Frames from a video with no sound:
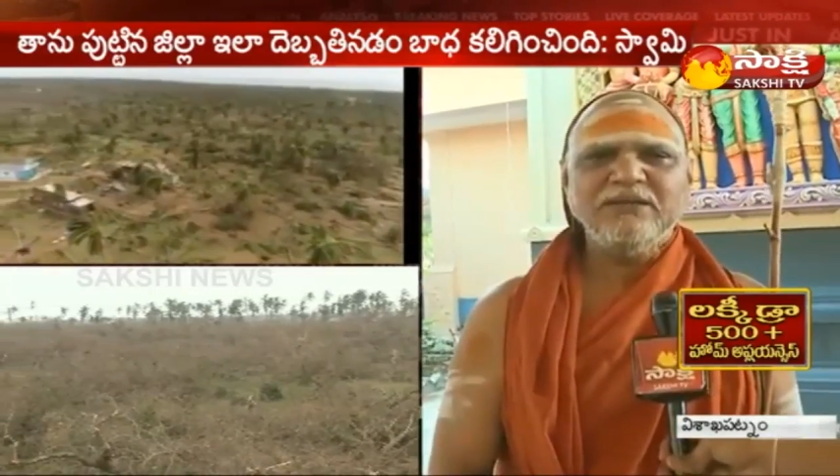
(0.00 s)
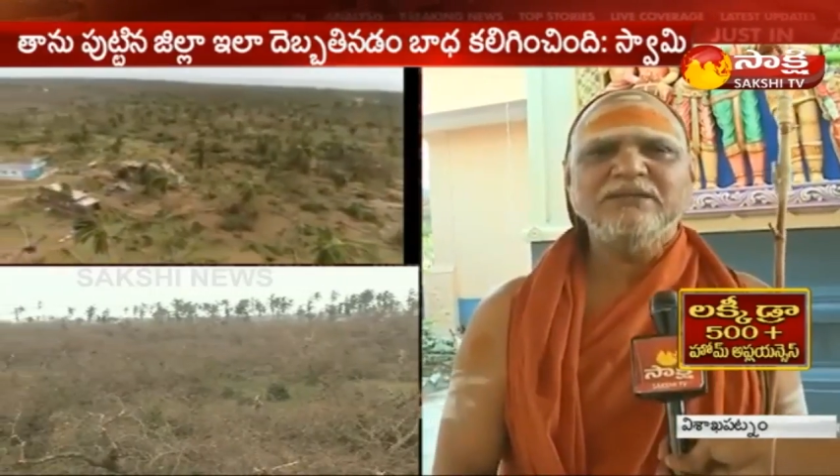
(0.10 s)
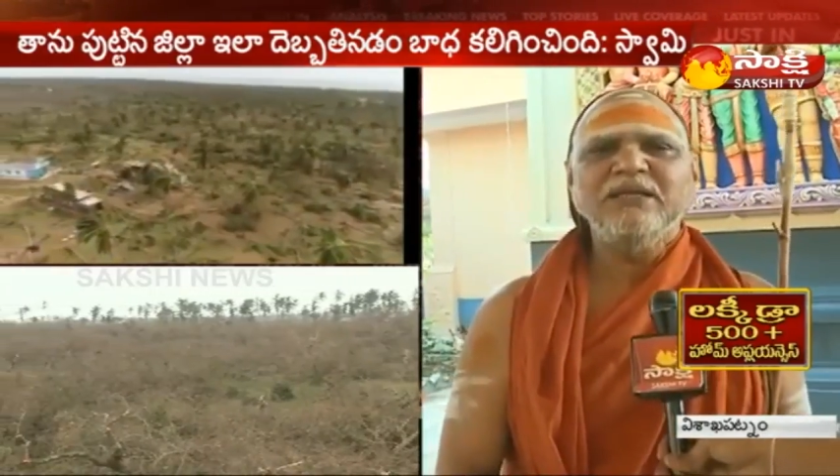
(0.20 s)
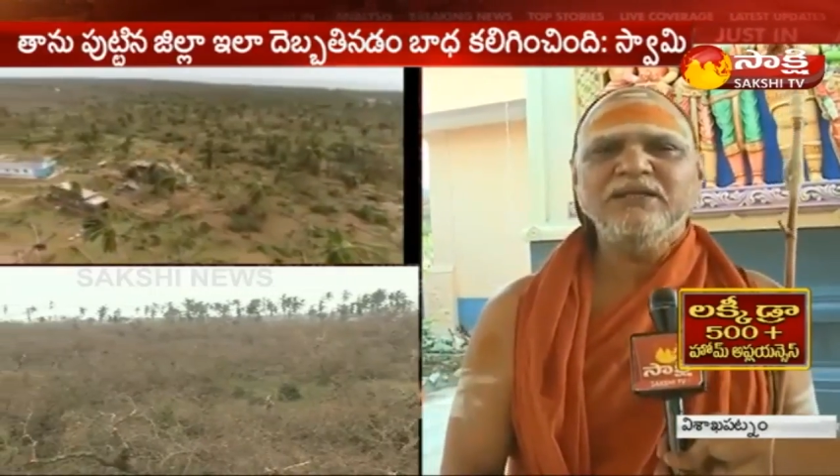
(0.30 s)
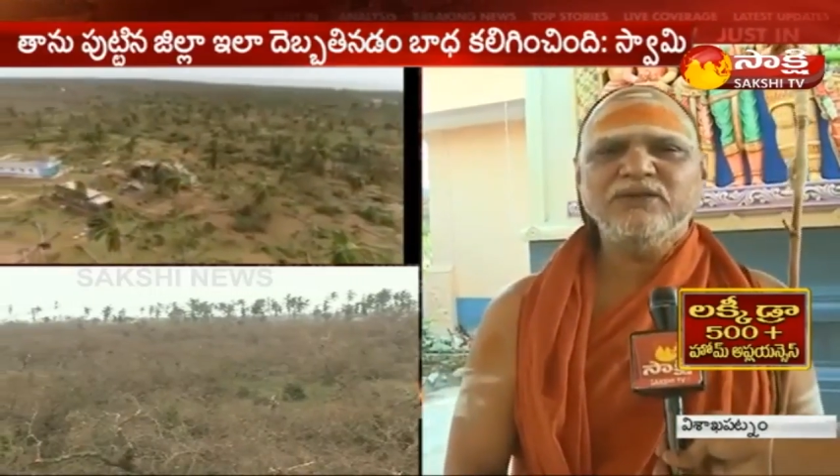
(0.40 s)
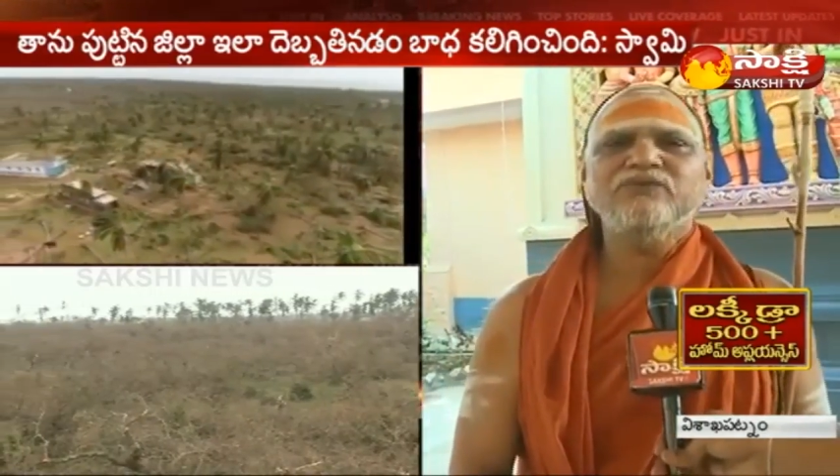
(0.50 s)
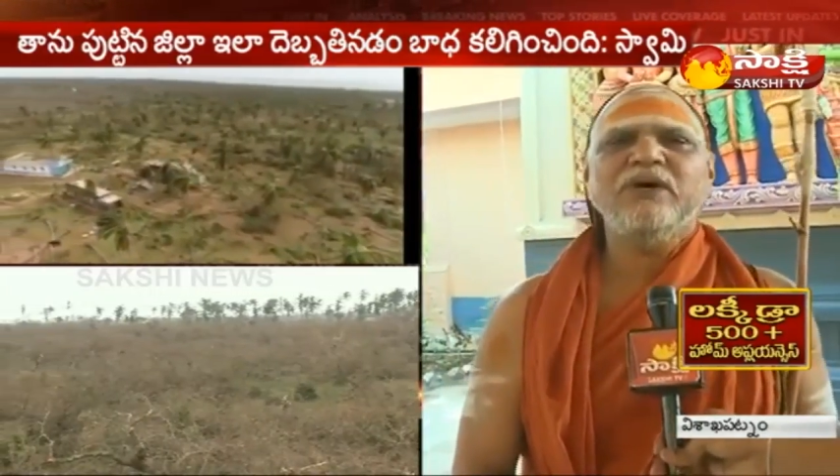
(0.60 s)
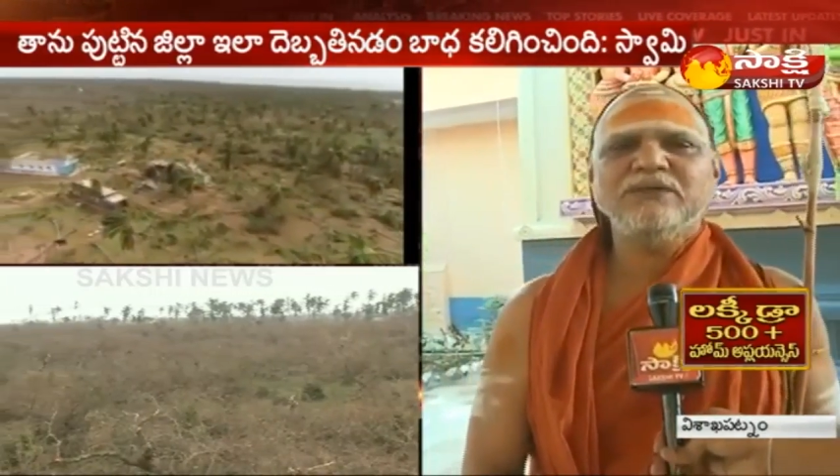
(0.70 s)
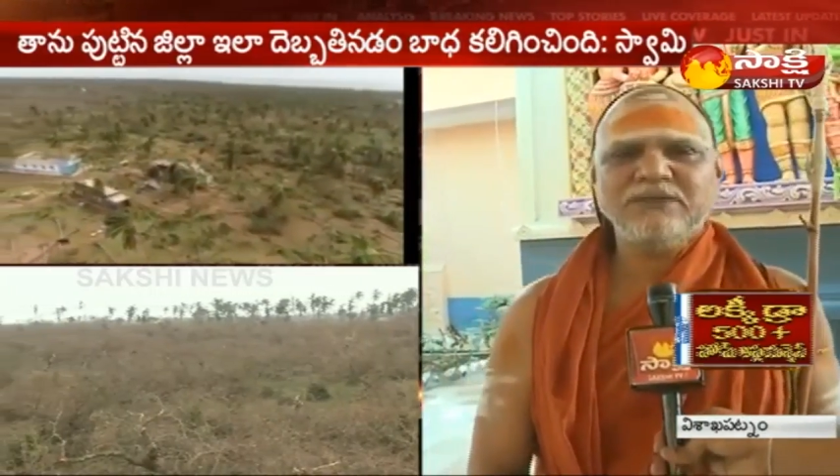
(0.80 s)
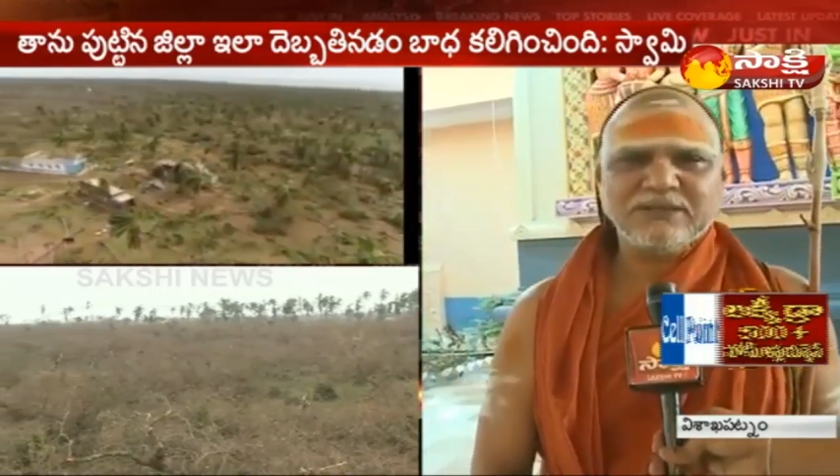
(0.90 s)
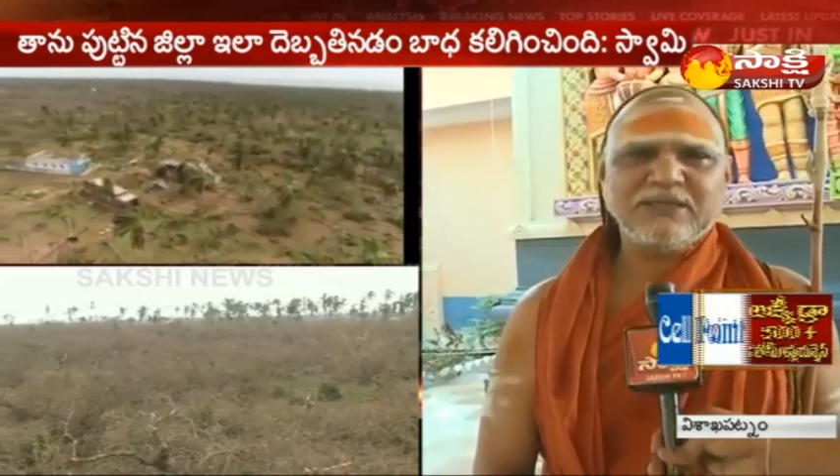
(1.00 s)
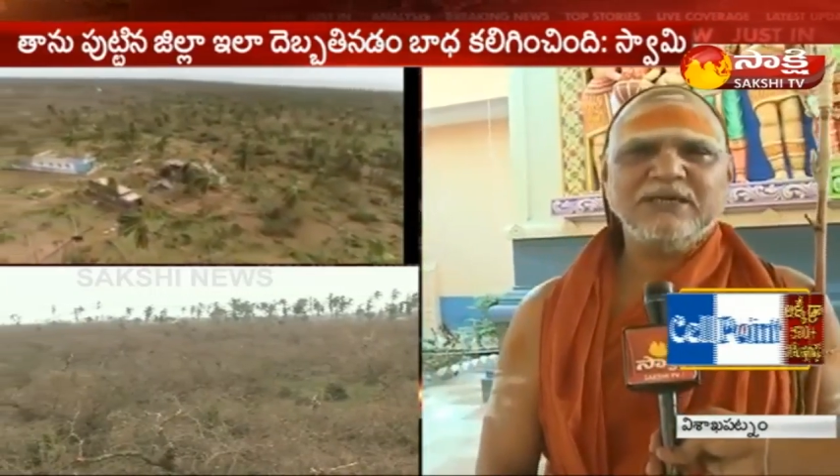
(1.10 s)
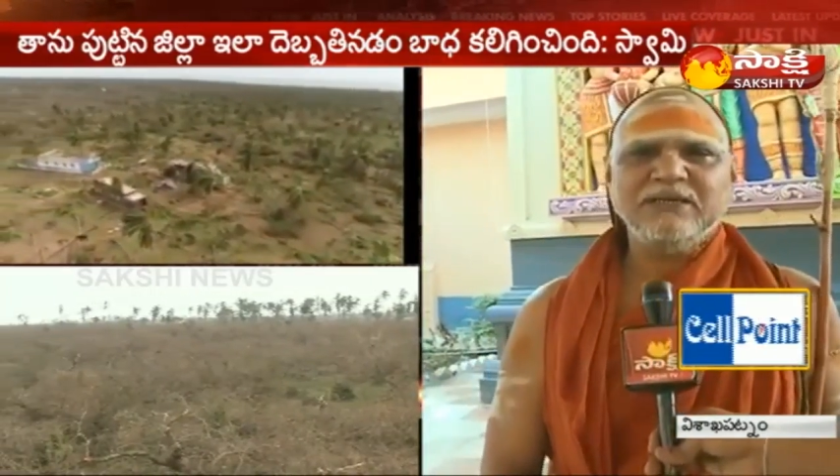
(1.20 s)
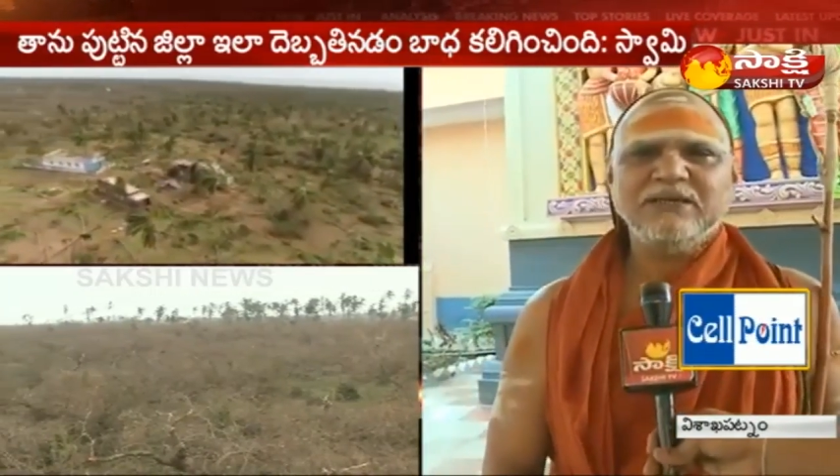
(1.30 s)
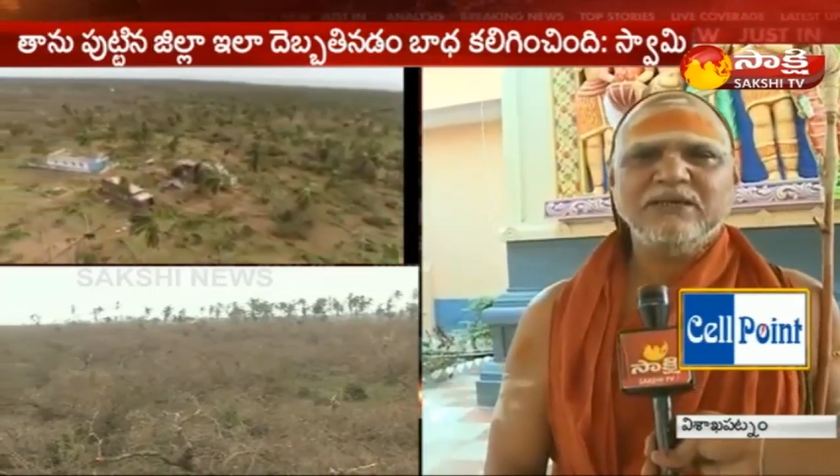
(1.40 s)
తిత్లీ తుఫాన్ చేత